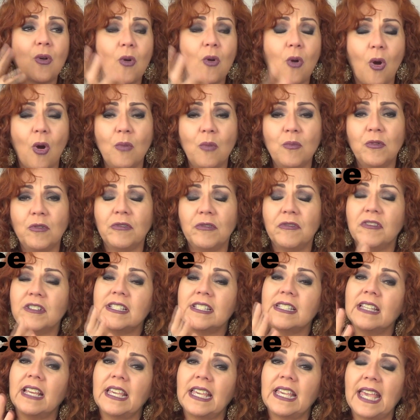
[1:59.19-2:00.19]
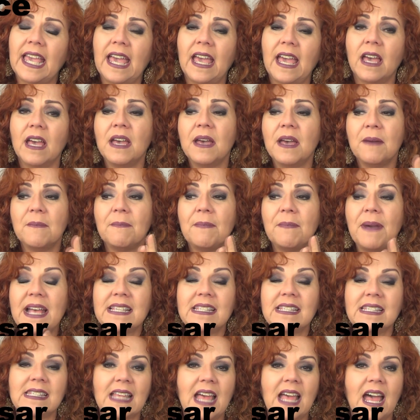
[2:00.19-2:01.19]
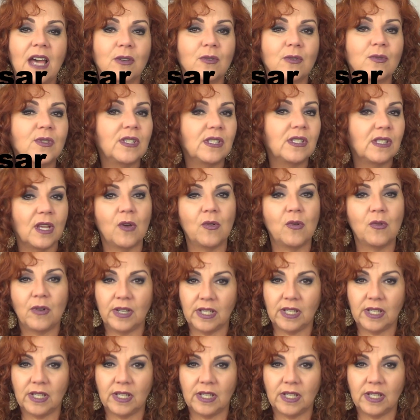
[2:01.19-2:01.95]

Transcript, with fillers: como você quer passar o seu